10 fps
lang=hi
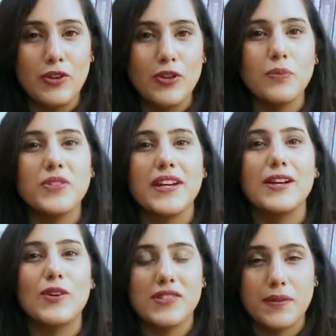यूट्यूब
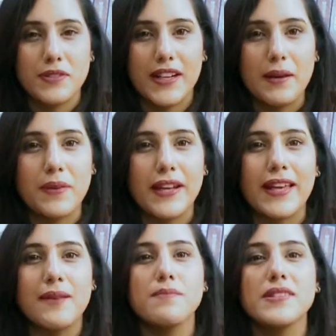चैनल को सब्सक्राइब
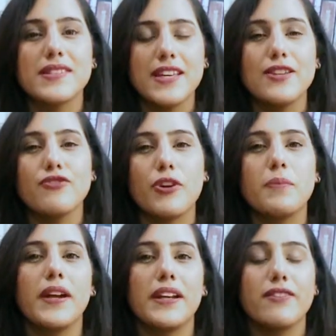करके मजीद
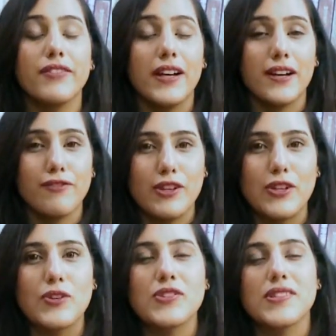इंफॉर्मेटिव
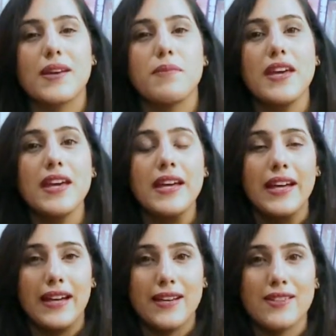वीडियोज से भी
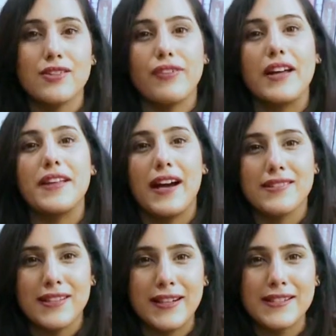इस्तफ़ादा
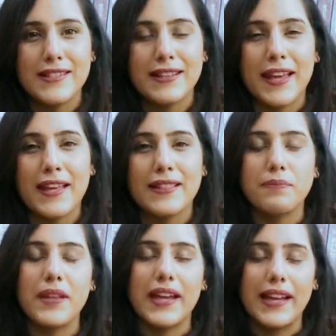हासिल कर सकते हैं
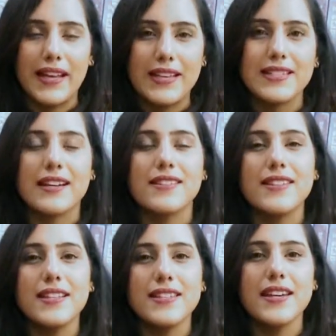तब तक के लिए
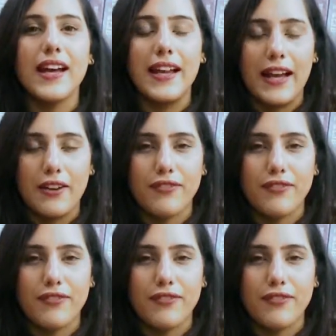इजाज़त दीजिए अल्लाह